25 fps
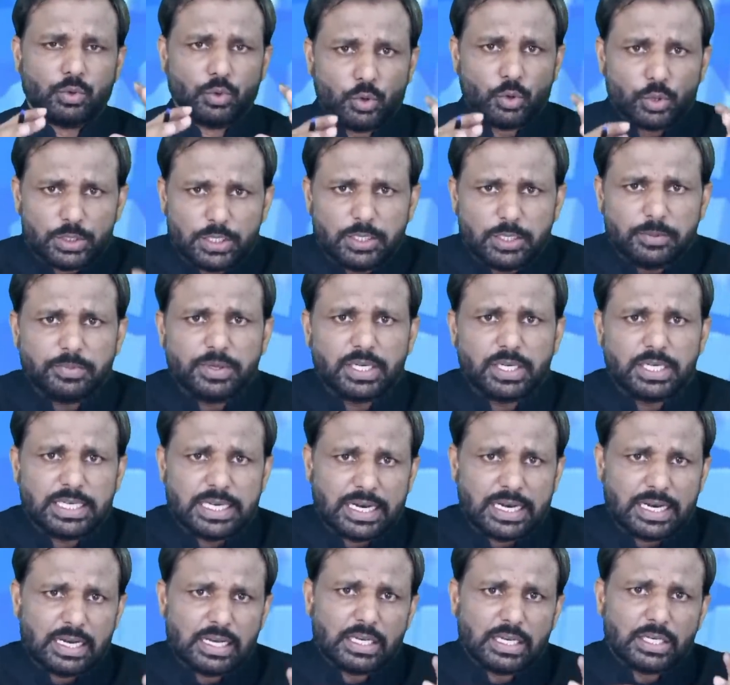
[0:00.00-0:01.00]
गोदी
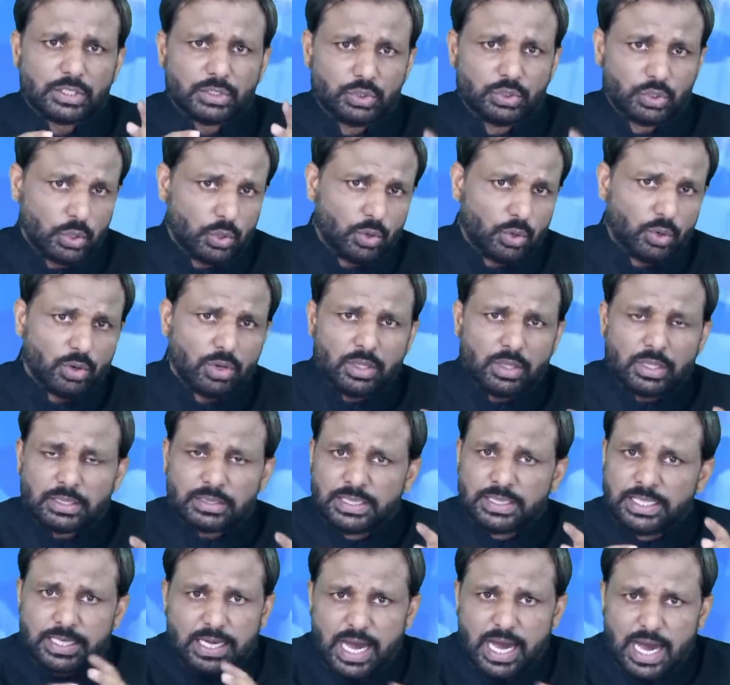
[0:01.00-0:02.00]
मीडिया जो
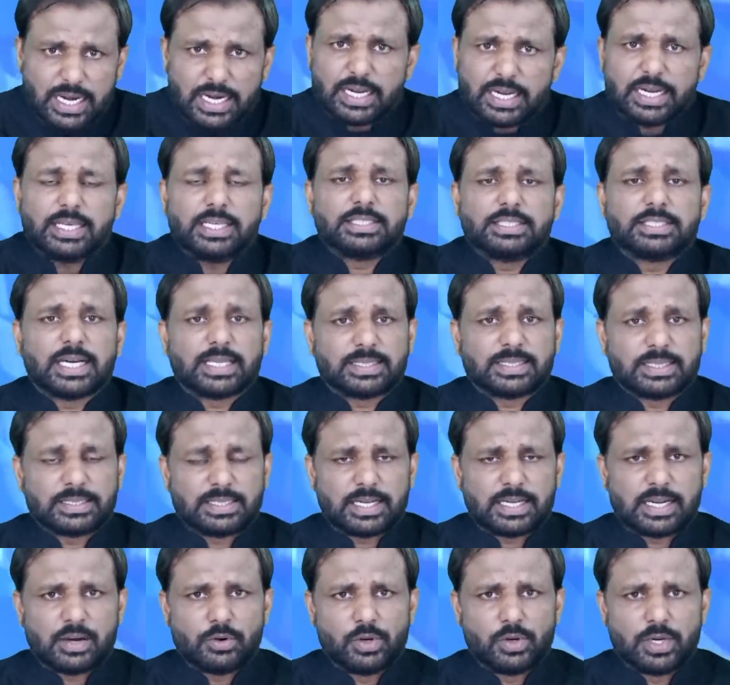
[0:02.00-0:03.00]
दिखाना नहीं चाहता
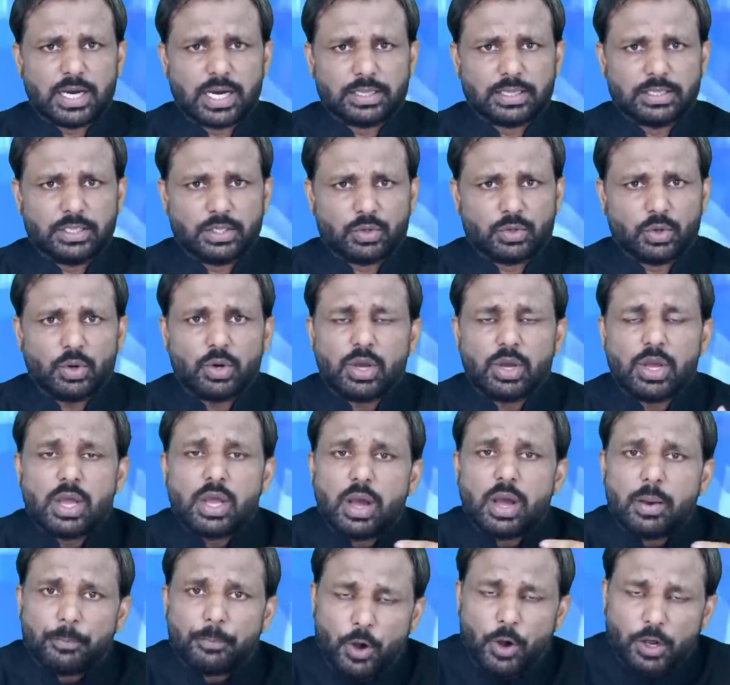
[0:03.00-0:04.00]
था राहुल गांधी को
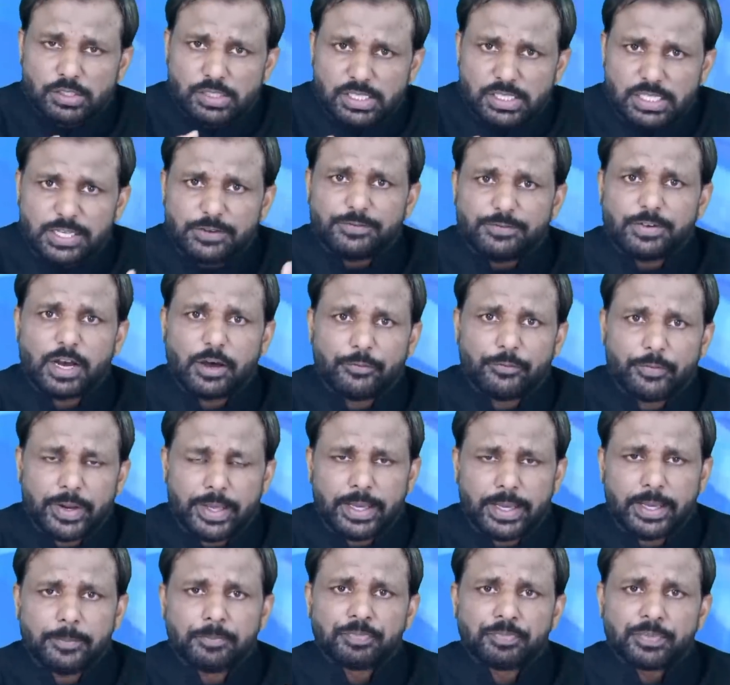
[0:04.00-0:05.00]
पॉजिटिव
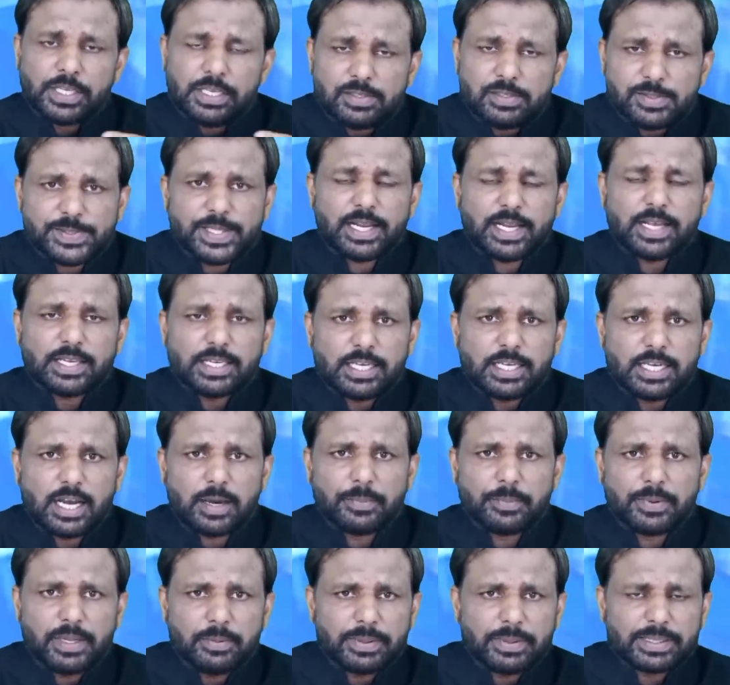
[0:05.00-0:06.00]
खबरें इस तरह की
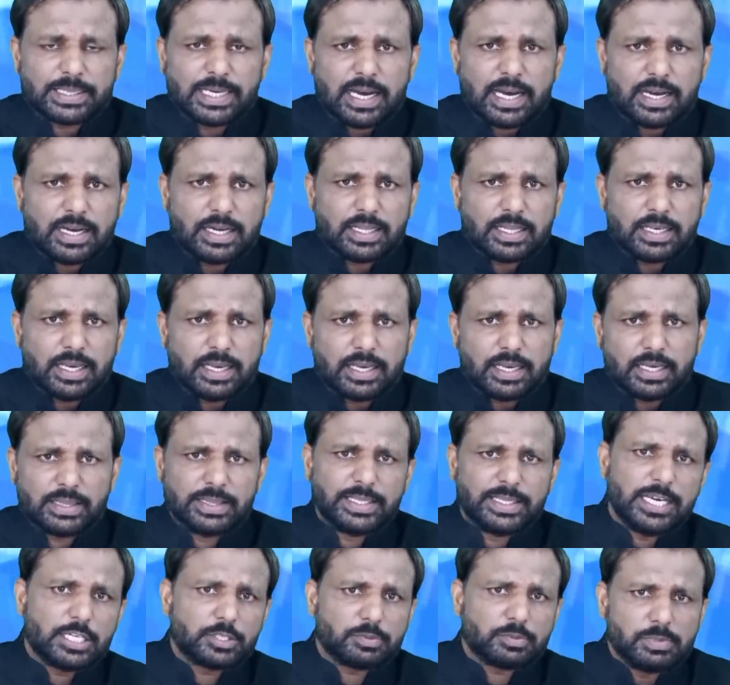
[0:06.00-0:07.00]
खबरें बता करके कि
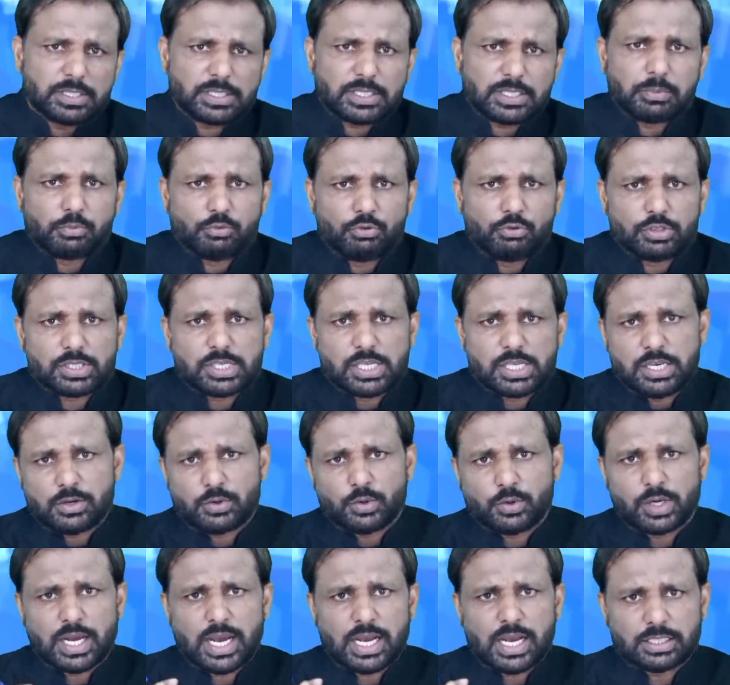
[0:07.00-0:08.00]
देश में सब कुछ
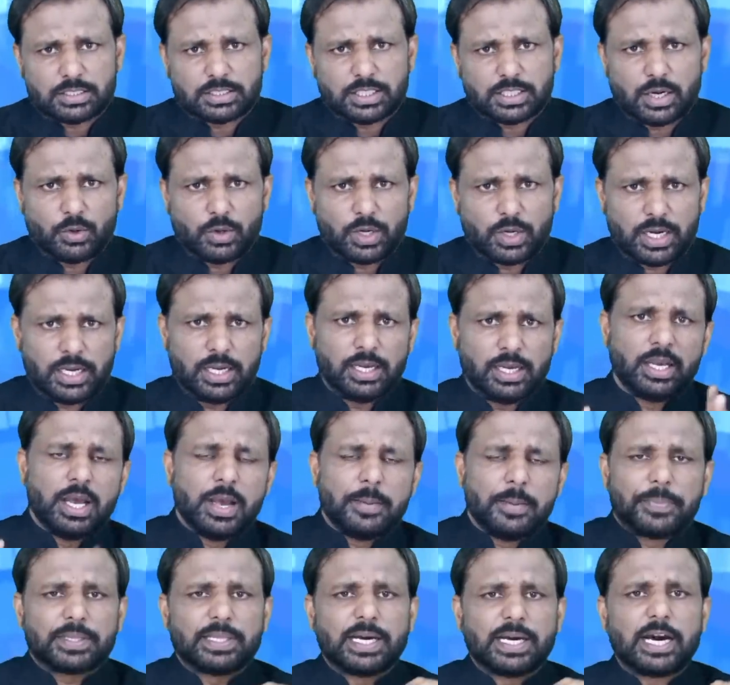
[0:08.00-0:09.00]
ठीक हो रहा अच्छा हो रहा
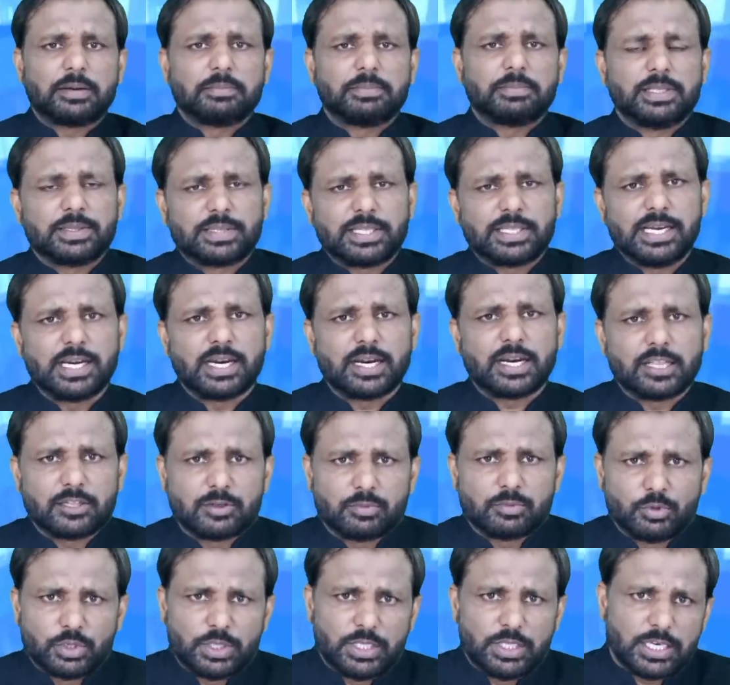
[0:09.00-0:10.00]
है प्रधानमंत्री
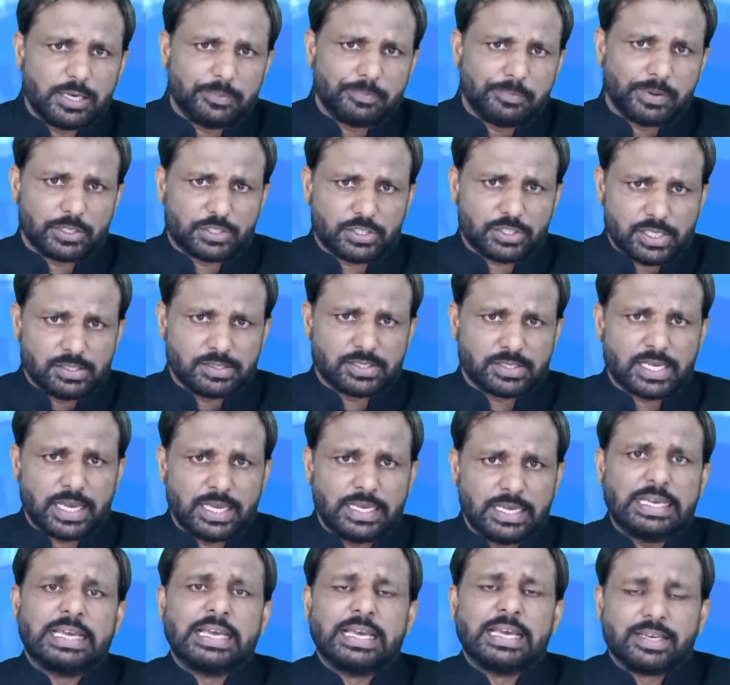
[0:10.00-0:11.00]
नरेंद्र मोदी की
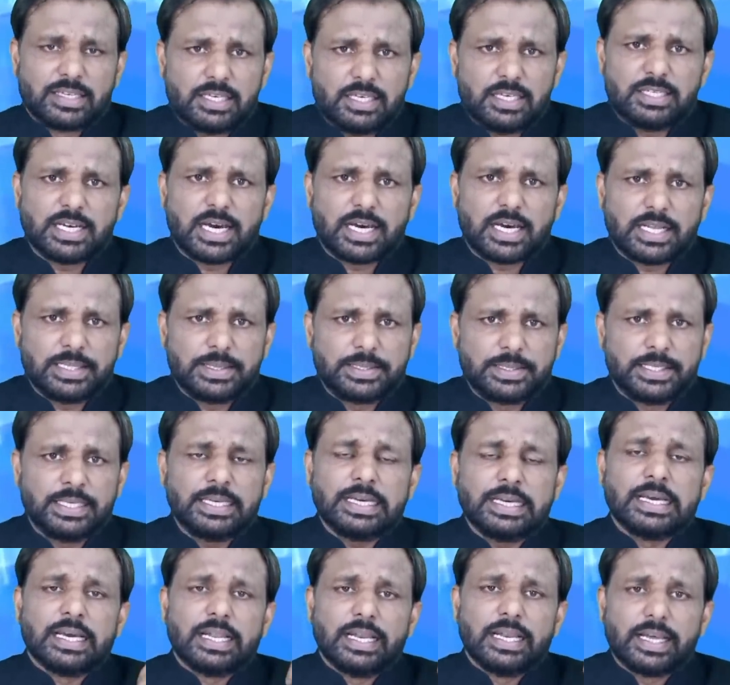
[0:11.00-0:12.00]
प्रशंसाएं की जा रही
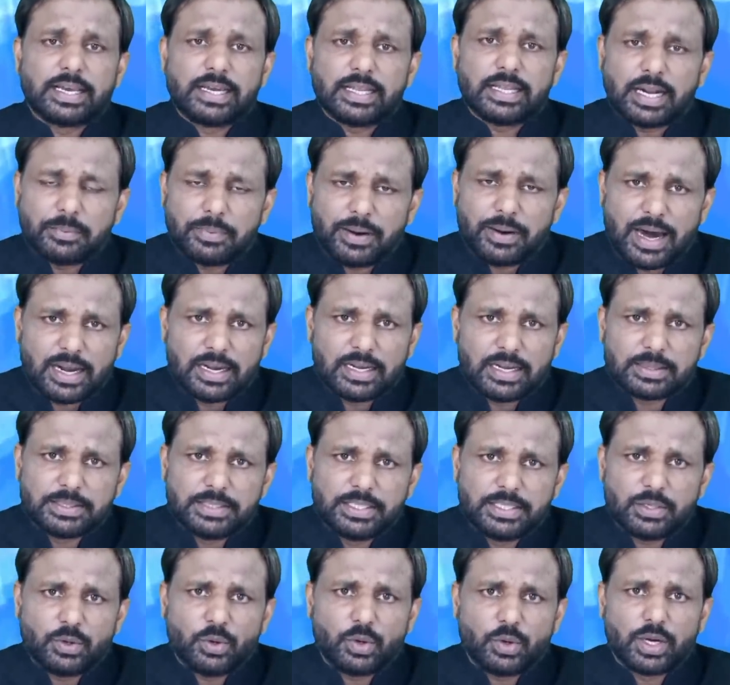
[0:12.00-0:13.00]
थी लेकिन अब हालत
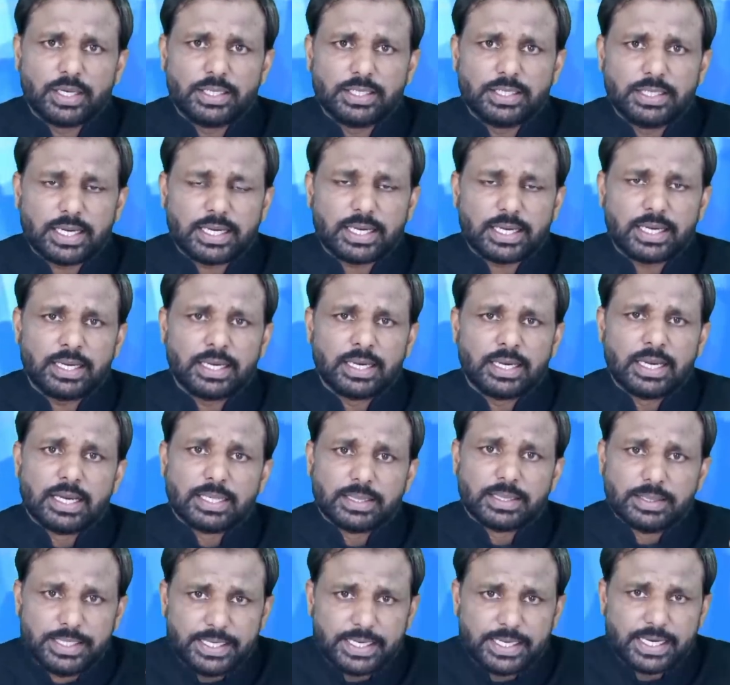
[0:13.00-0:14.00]
ये हो गई है कि
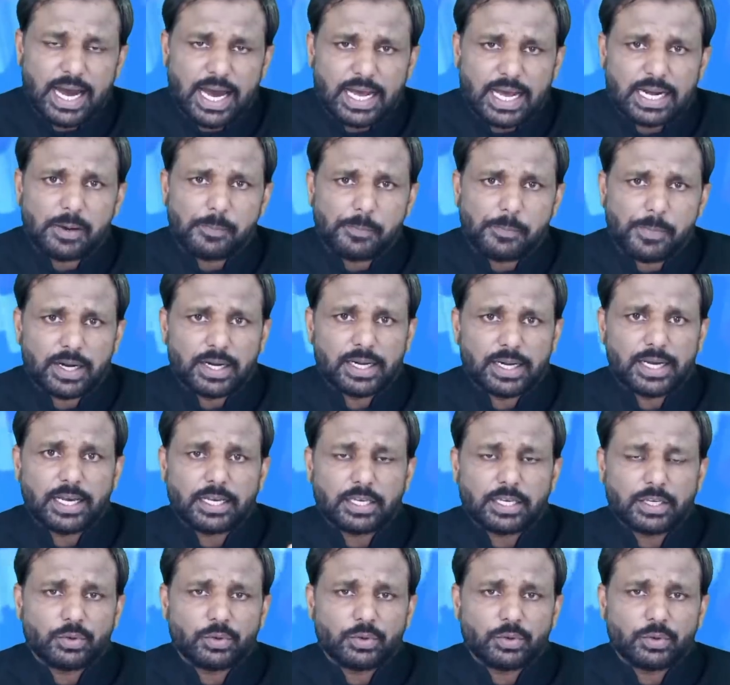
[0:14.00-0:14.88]
दिखाना पड़ रहा